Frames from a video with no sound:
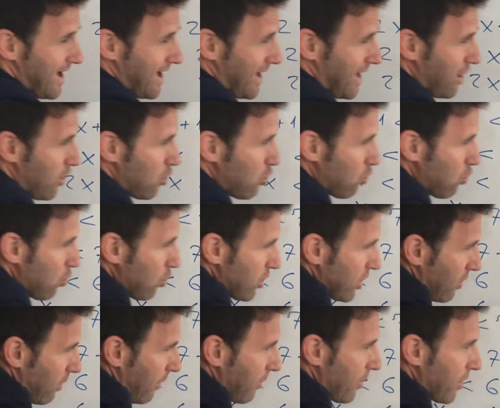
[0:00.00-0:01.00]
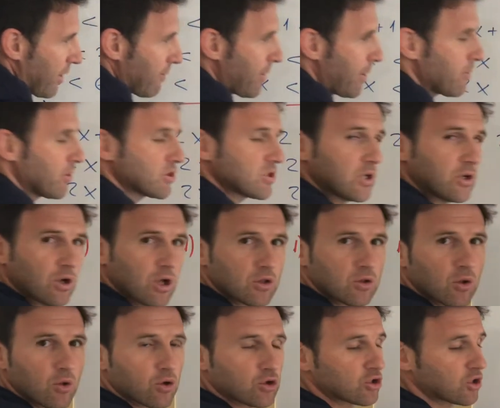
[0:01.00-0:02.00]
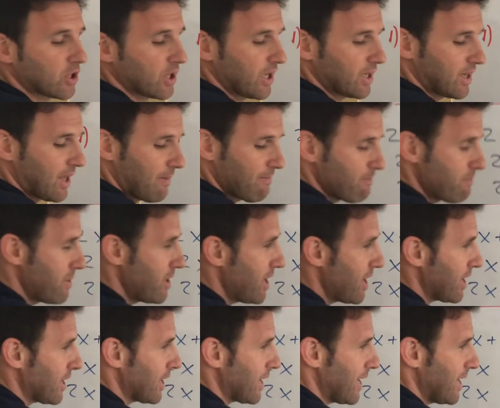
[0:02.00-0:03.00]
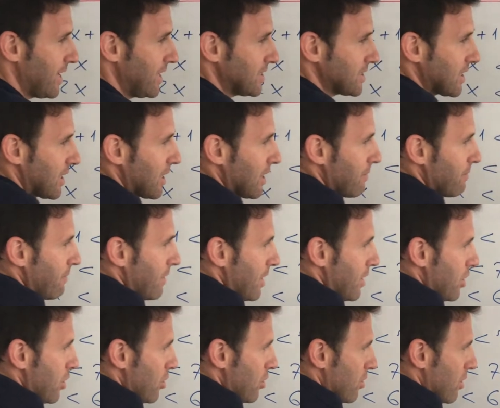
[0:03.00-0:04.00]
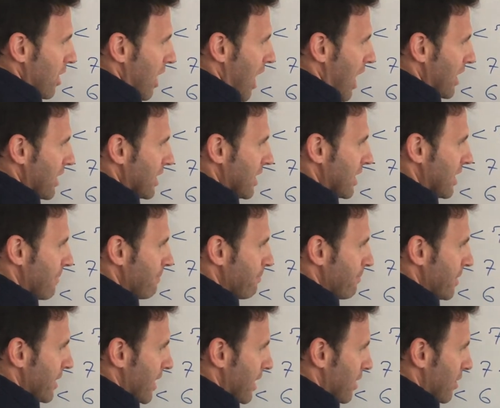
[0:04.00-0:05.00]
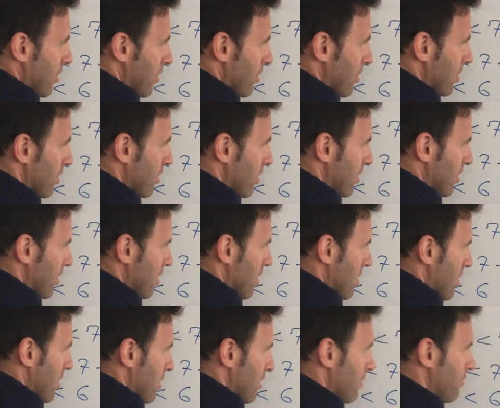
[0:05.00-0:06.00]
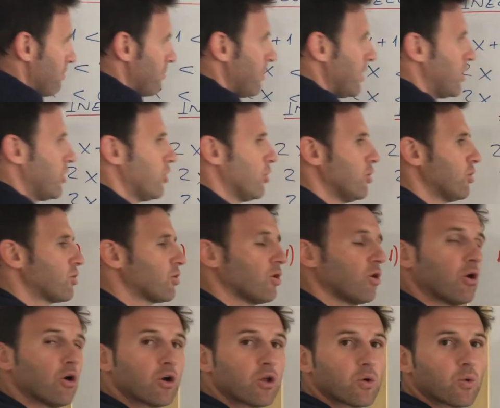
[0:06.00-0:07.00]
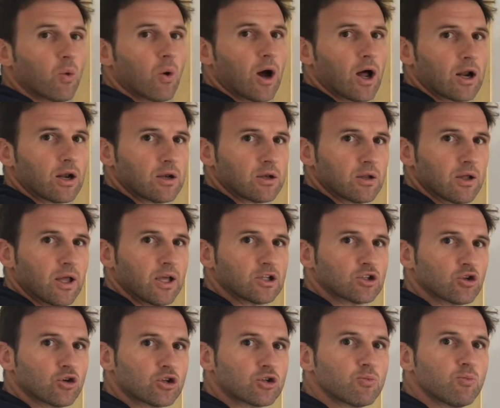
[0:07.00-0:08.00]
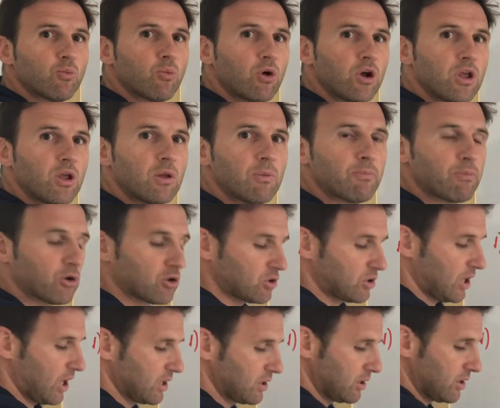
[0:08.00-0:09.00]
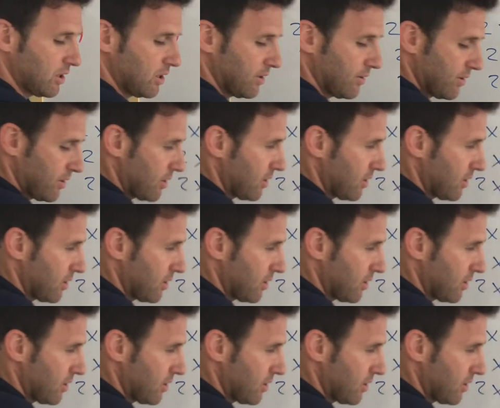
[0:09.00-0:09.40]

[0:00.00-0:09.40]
¿Qué ocurre cuando cambiamos el signo a todos? Que también este del medio hay que cambiarlo menor o igual. Esto es muy importante.